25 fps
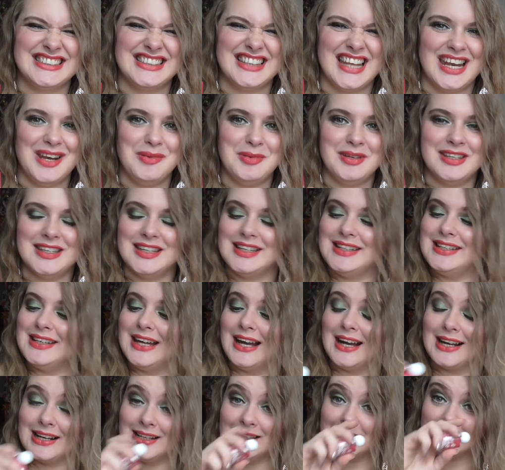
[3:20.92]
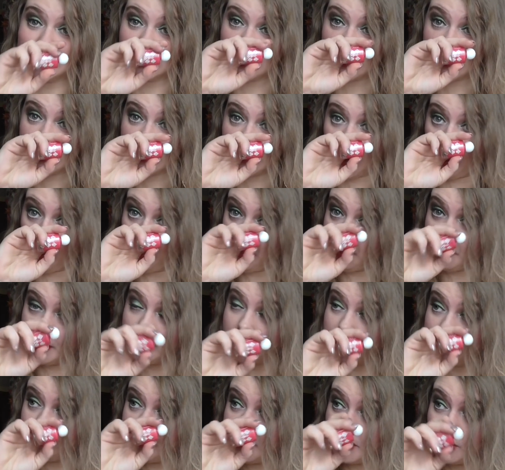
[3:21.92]
Dann habe ich hier einen Nagellack. Der Staub
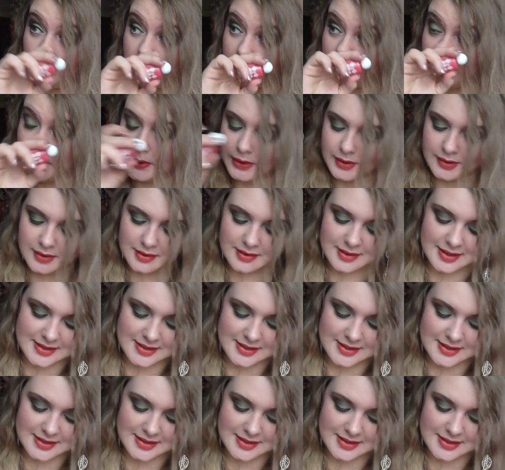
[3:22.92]
bringt mich um, Leute.